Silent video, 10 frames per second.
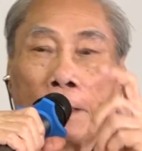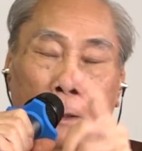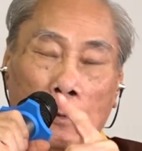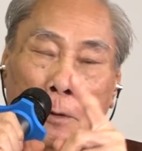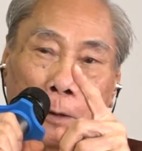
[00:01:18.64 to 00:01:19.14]

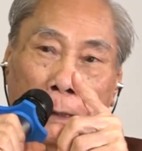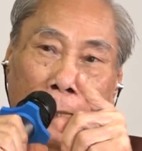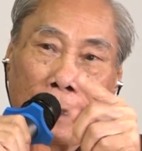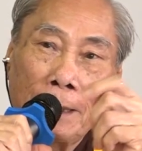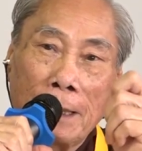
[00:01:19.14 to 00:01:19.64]
Giờ còn có
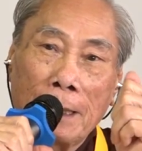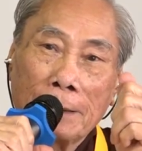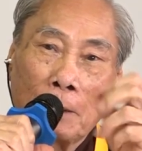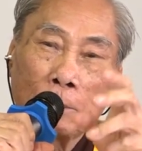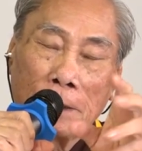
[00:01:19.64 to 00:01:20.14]
thấy
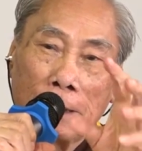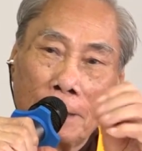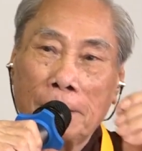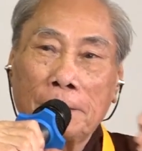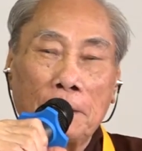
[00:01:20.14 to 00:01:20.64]
uh, trong truyền
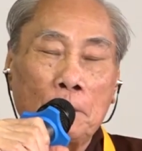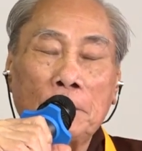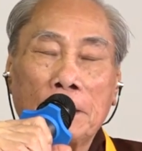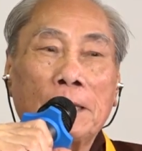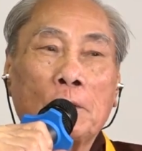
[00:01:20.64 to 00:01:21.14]
hình nó chiếu
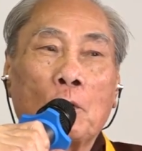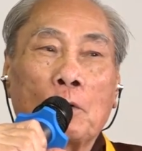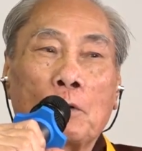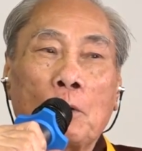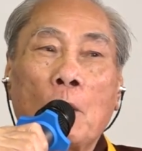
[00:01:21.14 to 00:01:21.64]
những cái
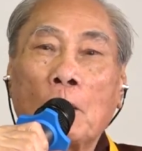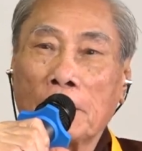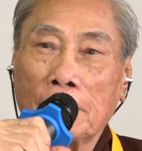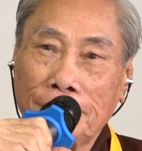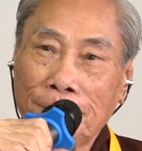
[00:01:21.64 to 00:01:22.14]
con robot
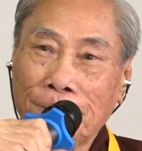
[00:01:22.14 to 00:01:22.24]
không?